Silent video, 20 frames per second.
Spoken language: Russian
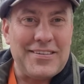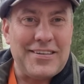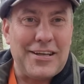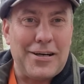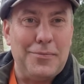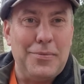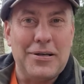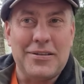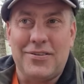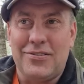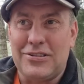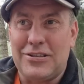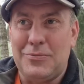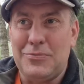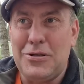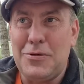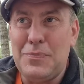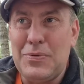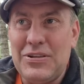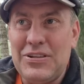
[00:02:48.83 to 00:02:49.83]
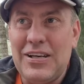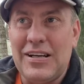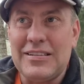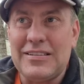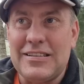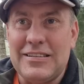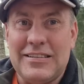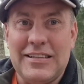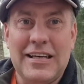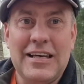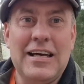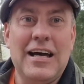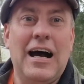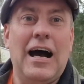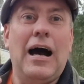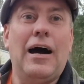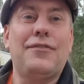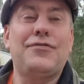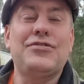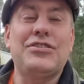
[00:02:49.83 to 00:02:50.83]
зарабатывал там не 15,
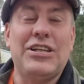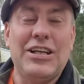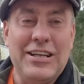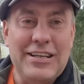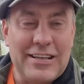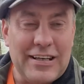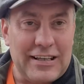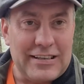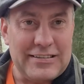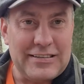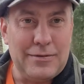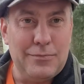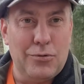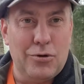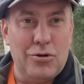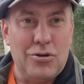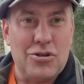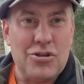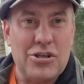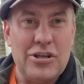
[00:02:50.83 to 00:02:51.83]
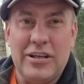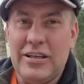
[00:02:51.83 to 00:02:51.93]
а в три раза больше.